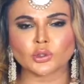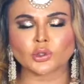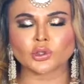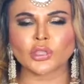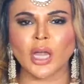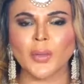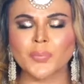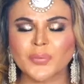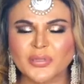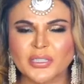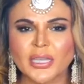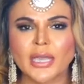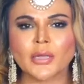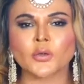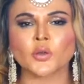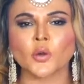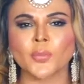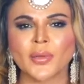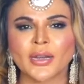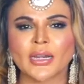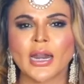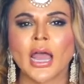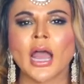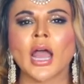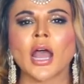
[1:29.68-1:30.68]
तब से
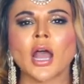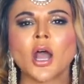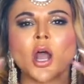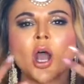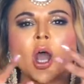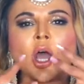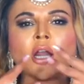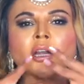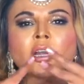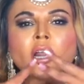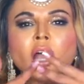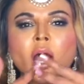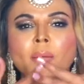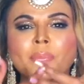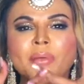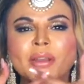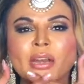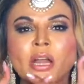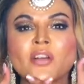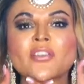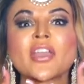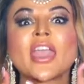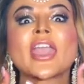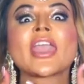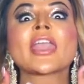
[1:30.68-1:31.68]
रुबीना और
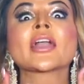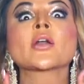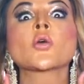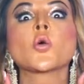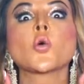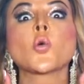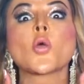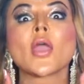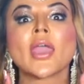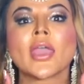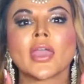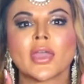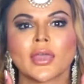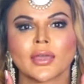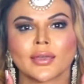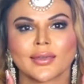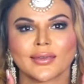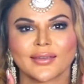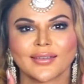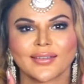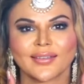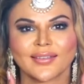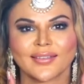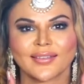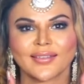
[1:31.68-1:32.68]
अभिनव एक हुए हैं
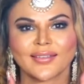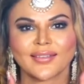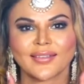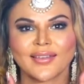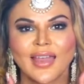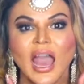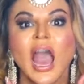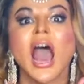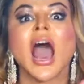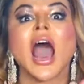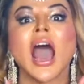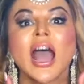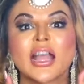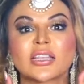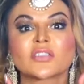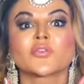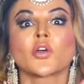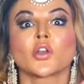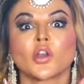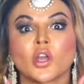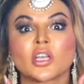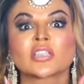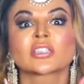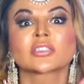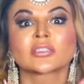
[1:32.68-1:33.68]
आज
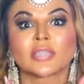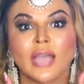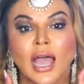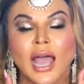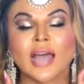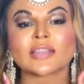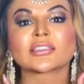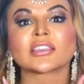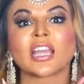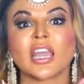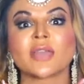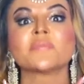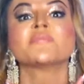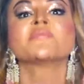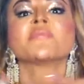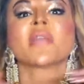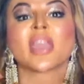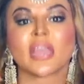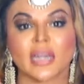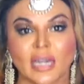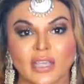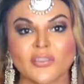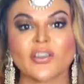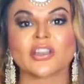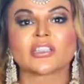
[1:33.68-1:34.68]
वो लोग साथ हैं
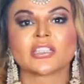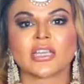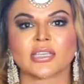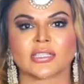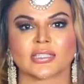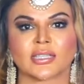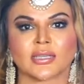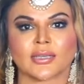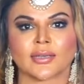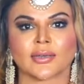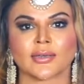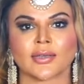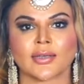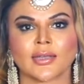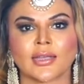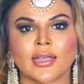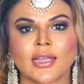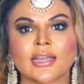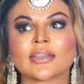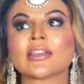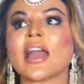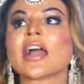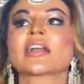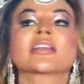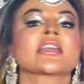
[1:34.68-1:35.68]
मेरी वजह से
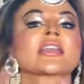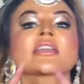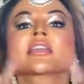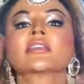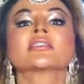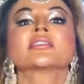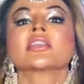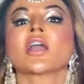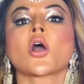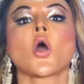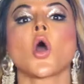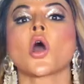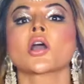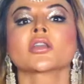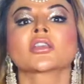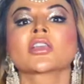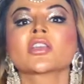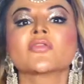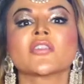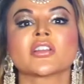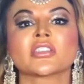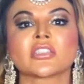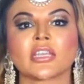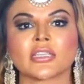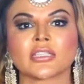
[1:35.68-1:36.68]
ना कि किसी और
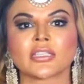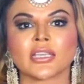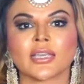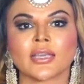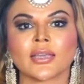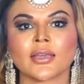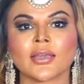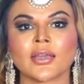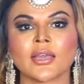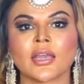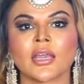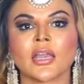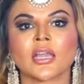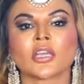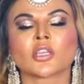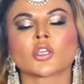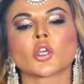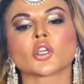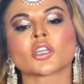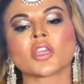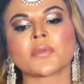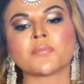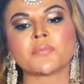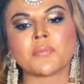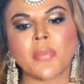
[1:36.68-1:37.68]
की वजह से
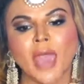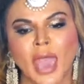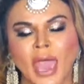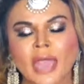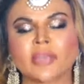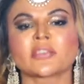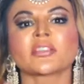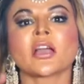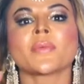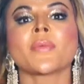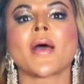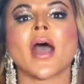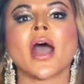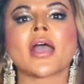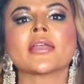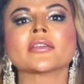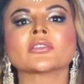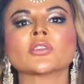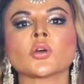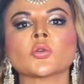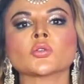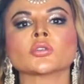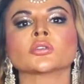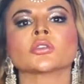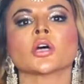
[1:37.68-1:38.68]
क्योंकि मैं जब आई
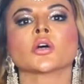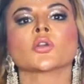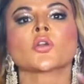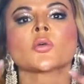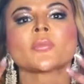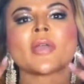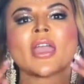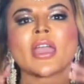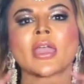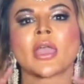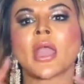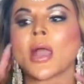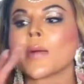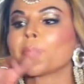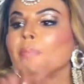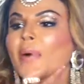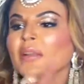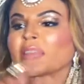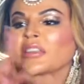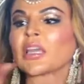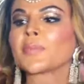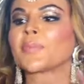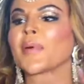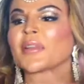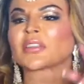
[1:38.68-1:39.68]
तो उन दोनों में
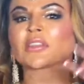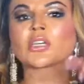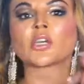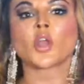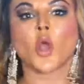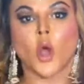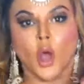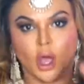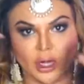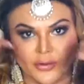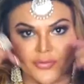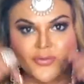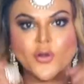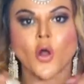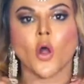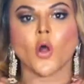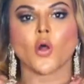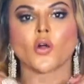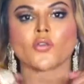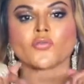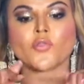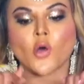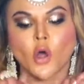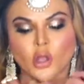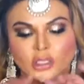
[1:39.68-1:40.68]
पति पत्नी और वो
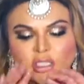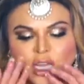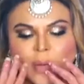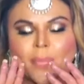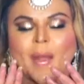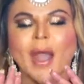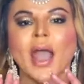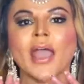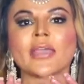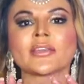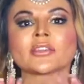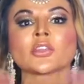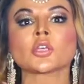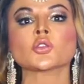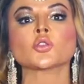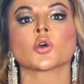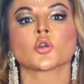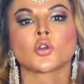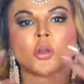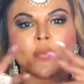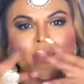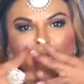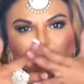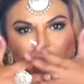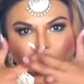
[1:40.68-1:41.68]
वो जब आई तो
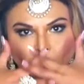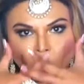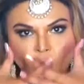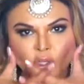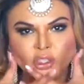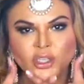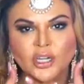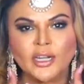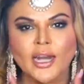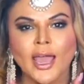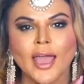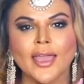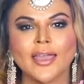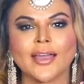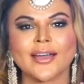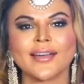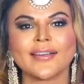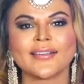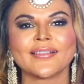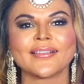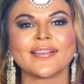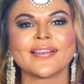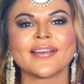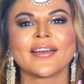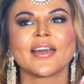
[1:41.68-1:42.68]
दोनों में इमोशन आया
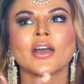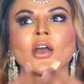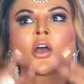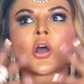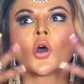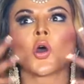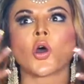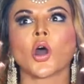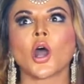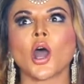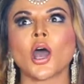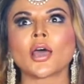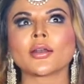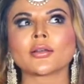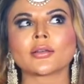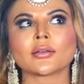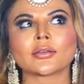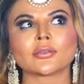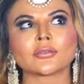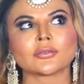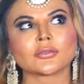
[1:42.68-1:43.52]
और